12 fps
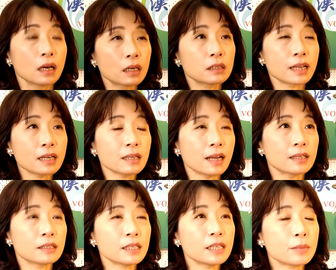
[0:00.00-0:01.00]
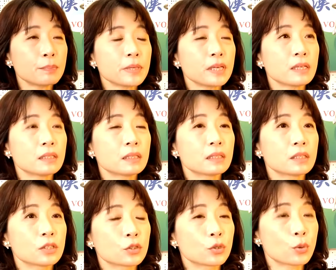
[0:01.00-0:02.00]
呃，当然，EMBA
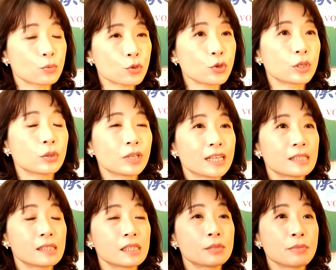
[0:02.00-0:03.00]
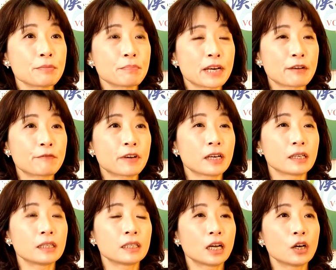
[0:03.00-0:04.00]
的同学都来自四面八方，
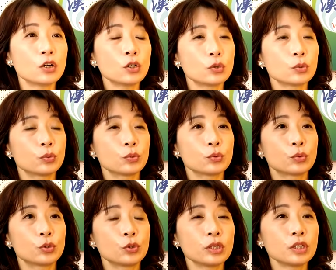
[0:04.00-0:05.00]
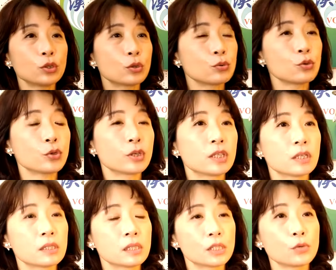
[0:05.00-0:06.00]
然后我觉得同学
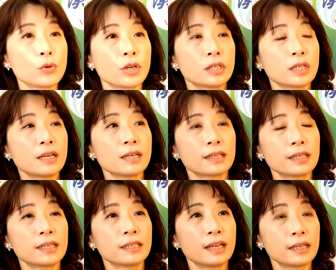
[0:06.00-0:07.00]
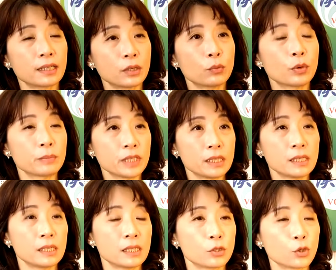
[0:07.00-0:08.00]
的资源当然可以带给我们一
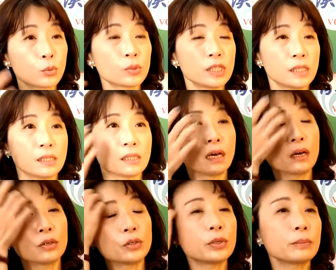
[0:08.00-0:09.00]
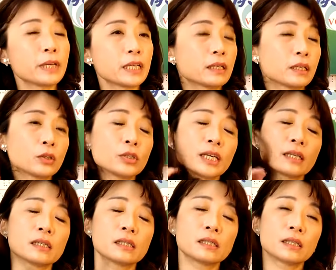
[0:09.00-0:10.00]
些冲击哈，因为每个人都在
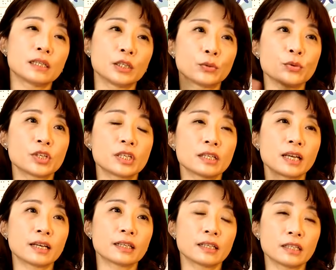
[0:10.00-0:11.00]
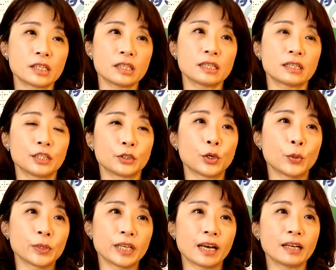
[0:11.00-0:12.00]
各自的领域，是他可能是一个领头
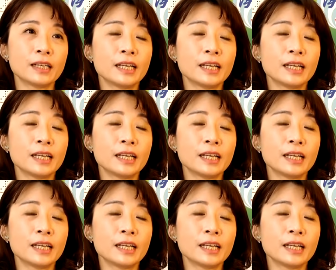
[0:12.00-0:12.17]
羊，